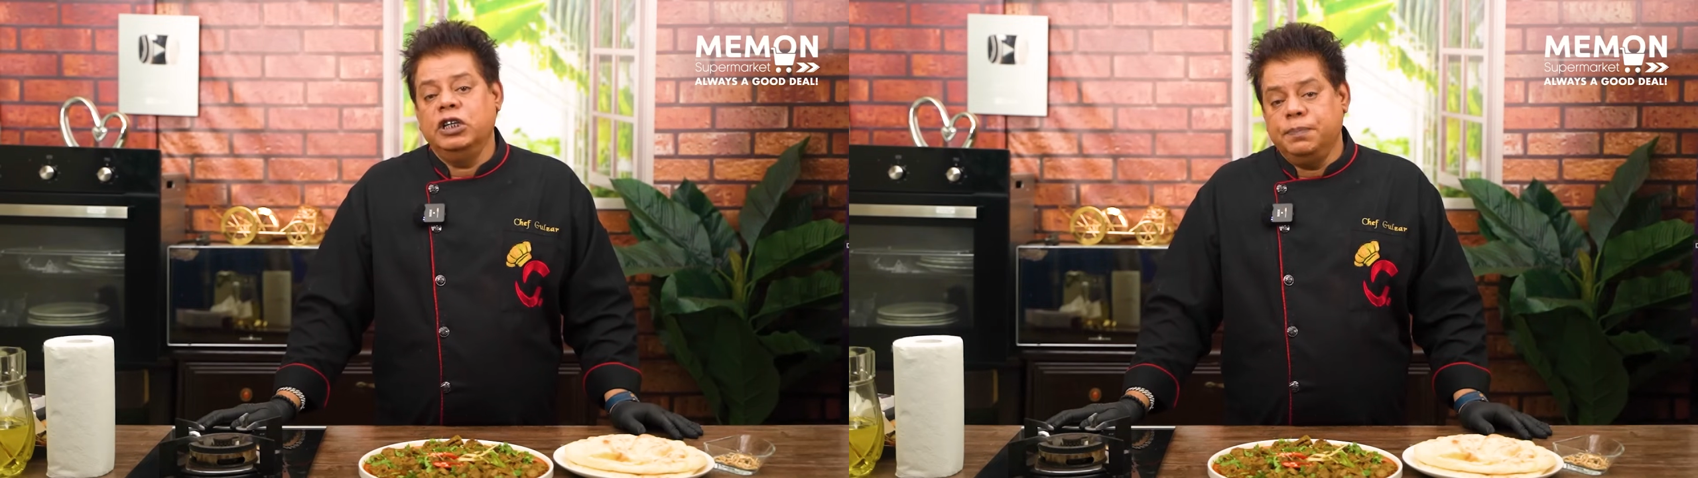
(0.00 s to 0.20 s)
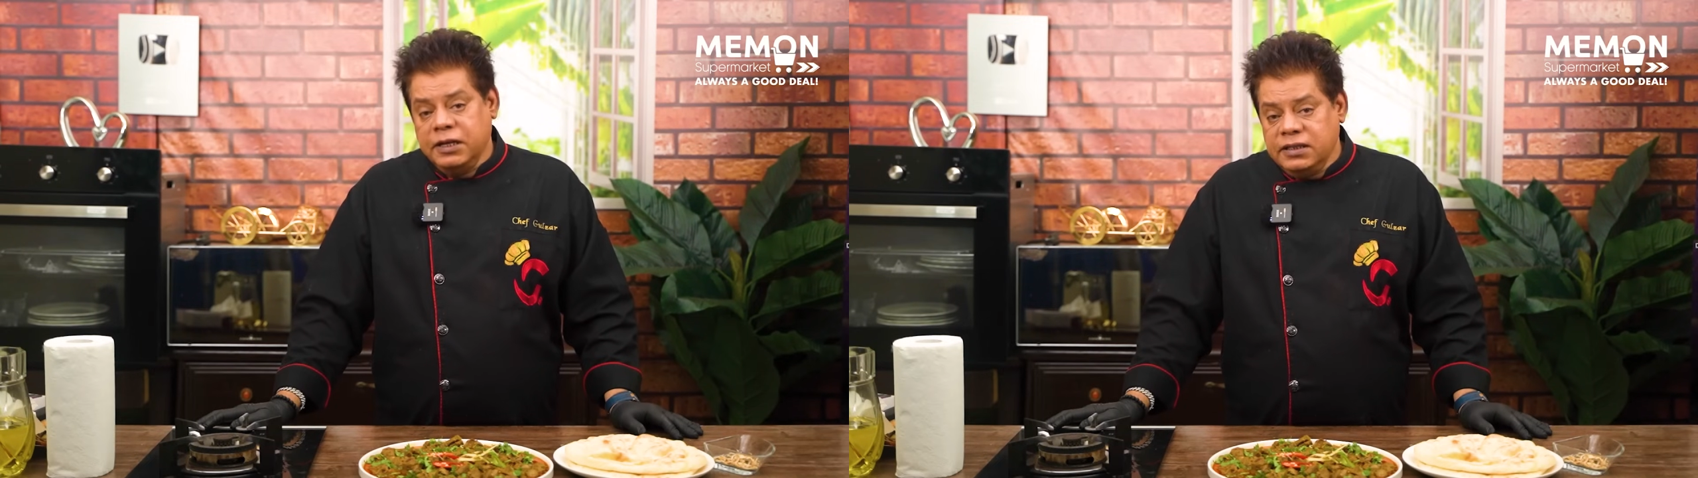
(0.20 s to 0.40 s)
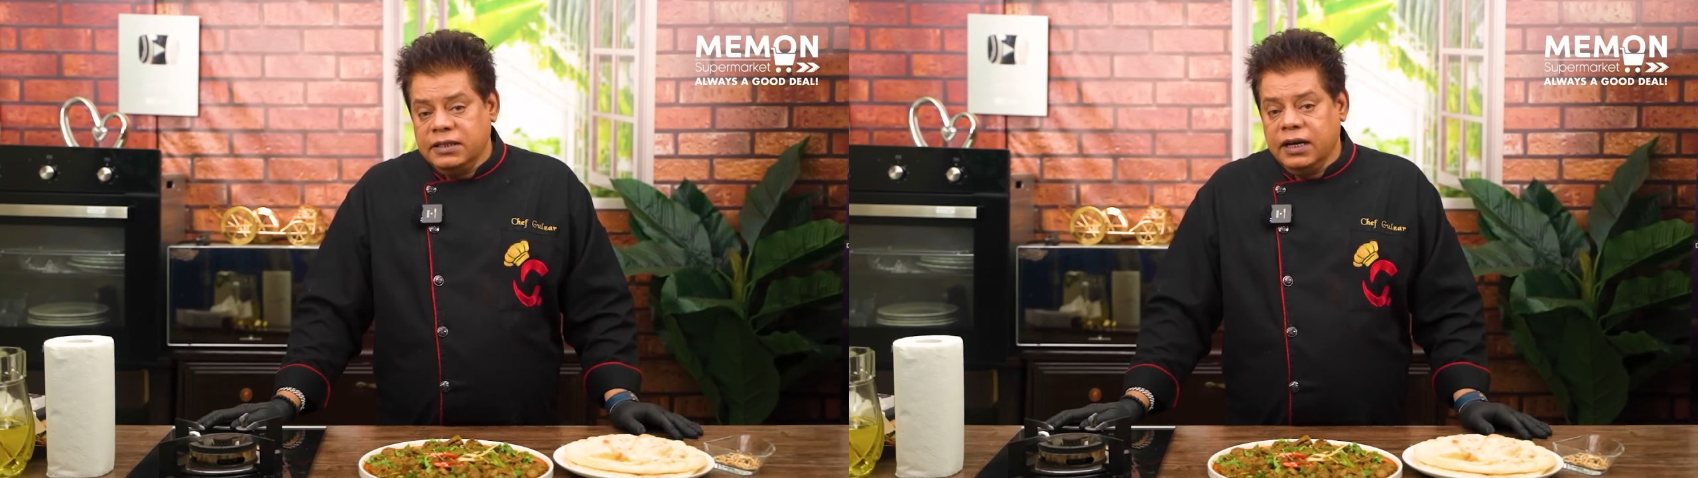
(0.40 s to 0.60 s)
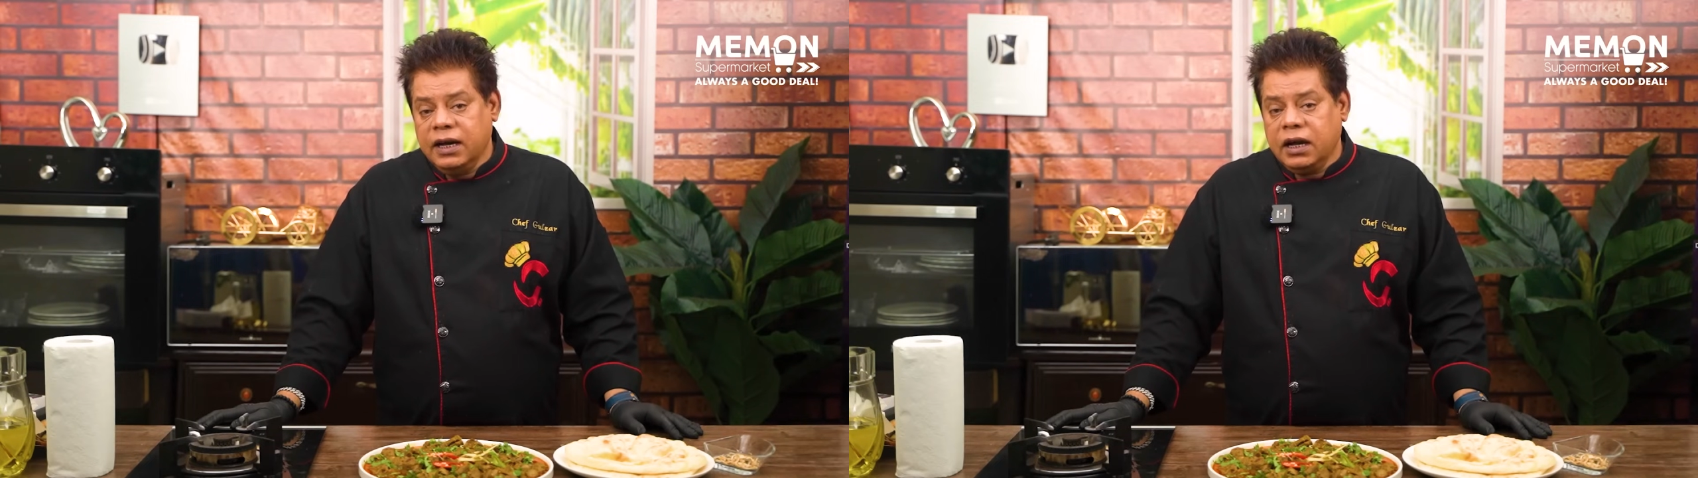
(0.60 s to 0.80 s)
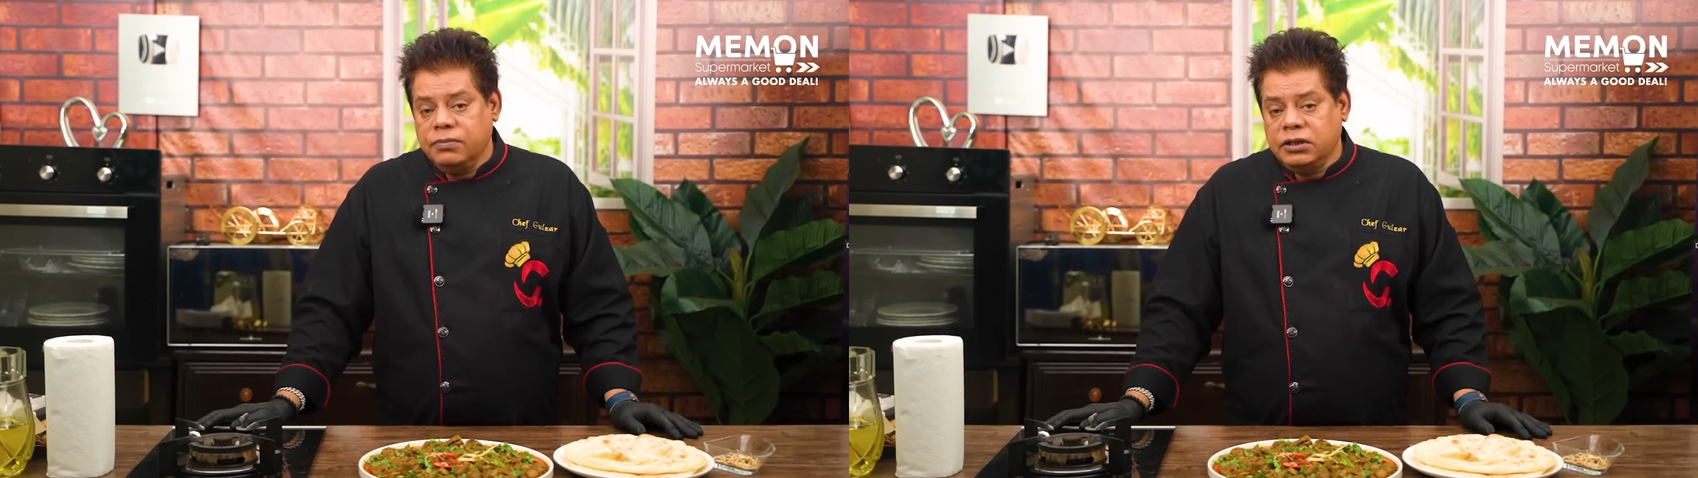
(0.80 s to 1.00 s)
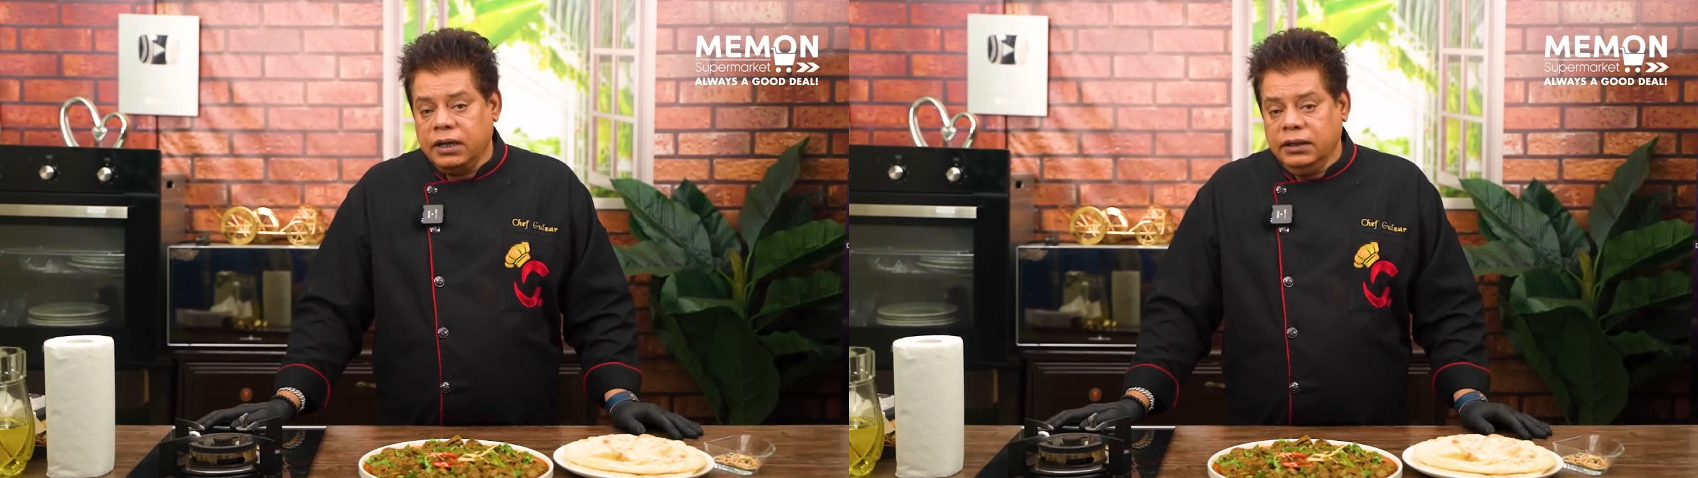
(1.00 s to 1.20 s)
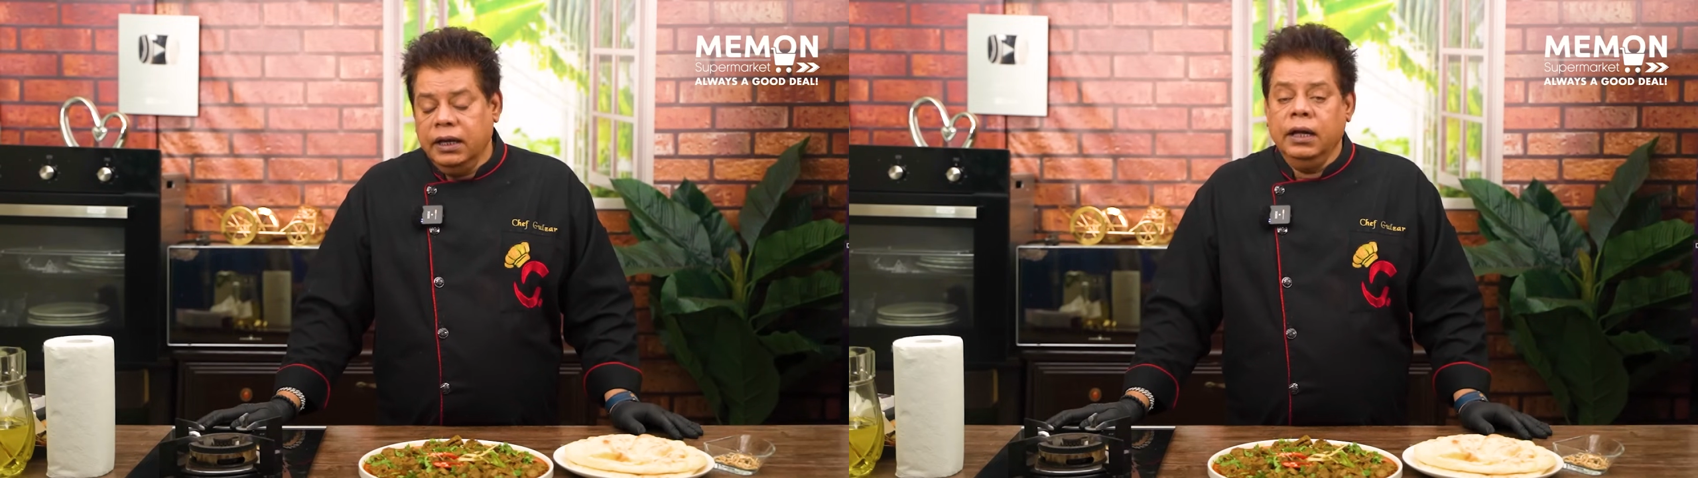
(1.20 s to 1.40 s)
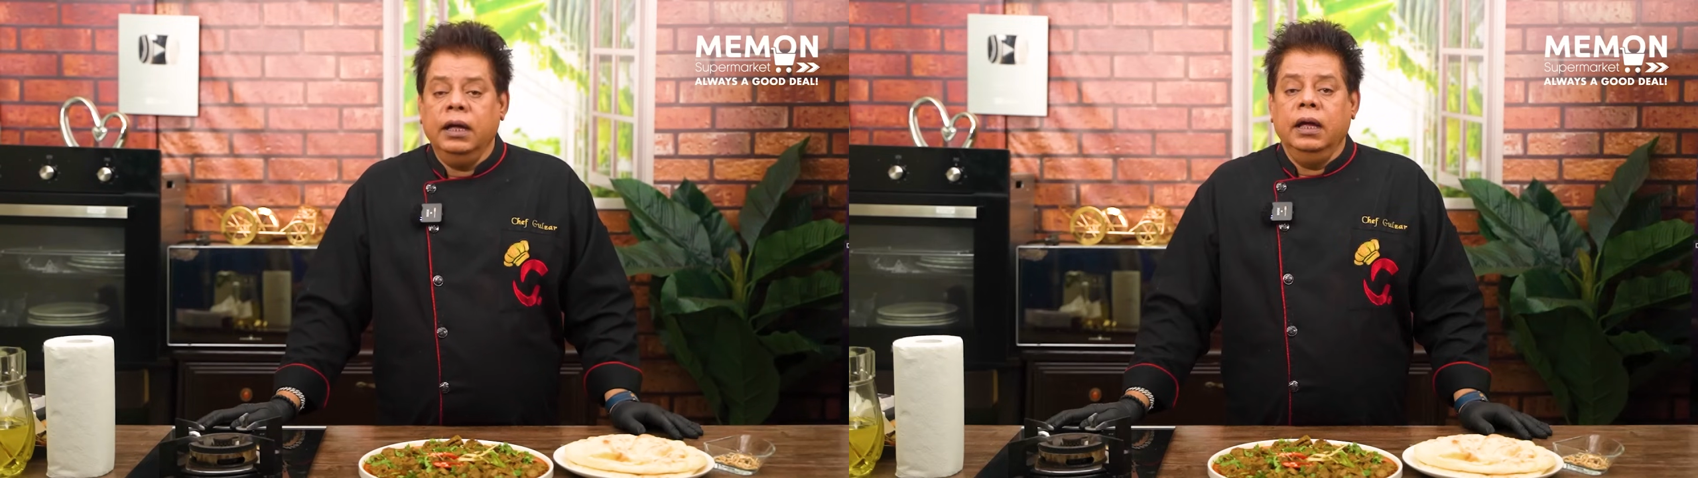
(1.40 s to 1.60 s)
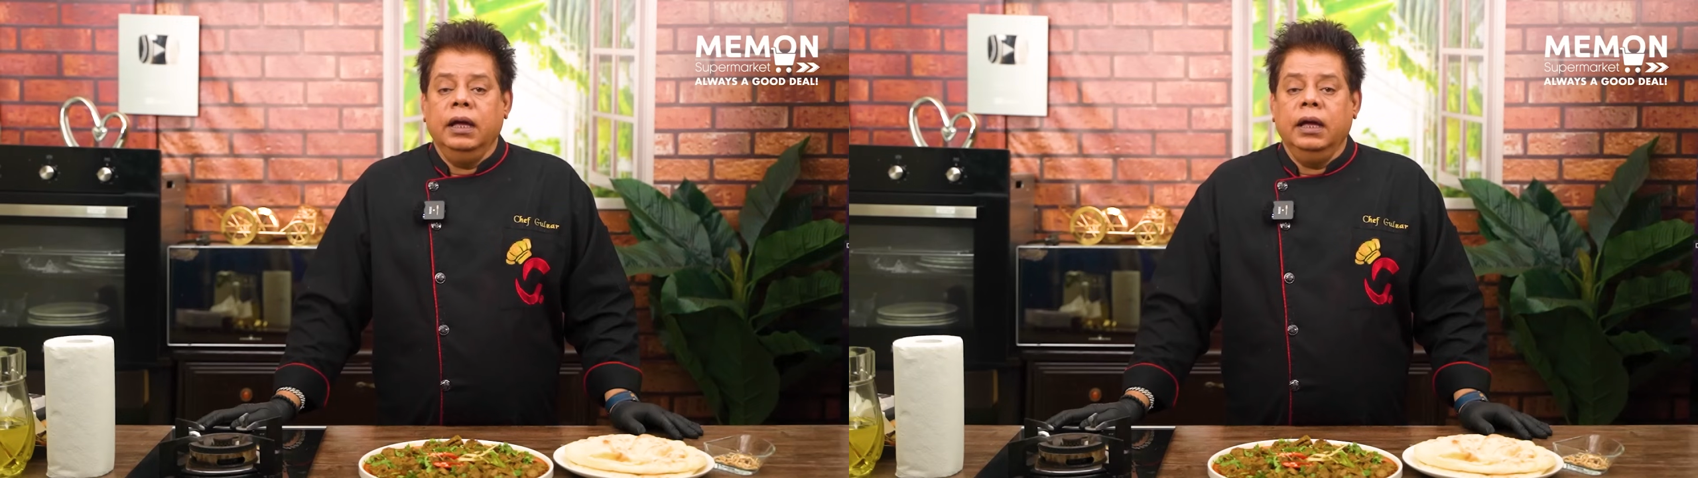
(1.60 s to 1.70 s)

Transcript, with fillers: बचपन से अगर आप चाहते हैं